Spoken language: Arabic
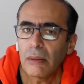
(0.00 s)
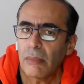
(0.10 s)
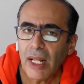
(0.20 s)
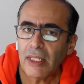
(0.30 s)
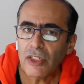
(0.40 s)

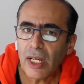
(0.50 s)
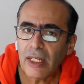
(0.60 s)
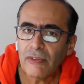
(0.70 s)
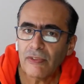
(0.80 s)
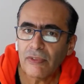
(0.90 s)
ما حدش
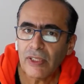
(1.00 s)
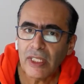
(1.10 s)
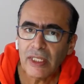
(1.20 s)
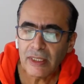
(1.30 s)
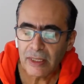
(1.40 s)
عارف
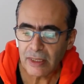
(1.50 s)
عيله